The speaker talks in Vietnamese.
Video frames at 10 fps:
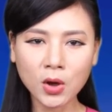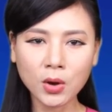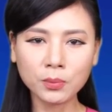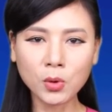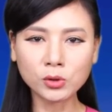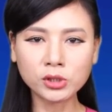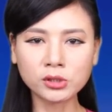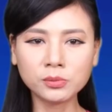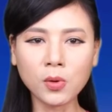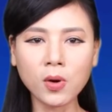Bộ
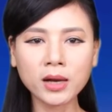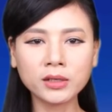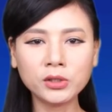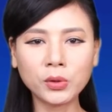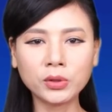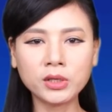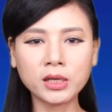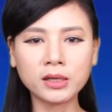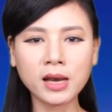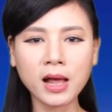trưởng Bộ An ninh Nội
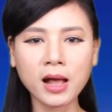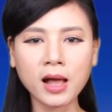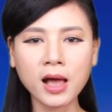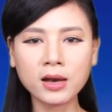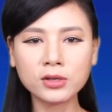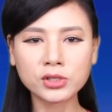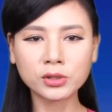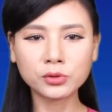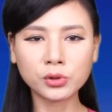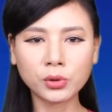địa là
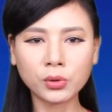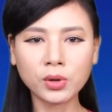Alejandro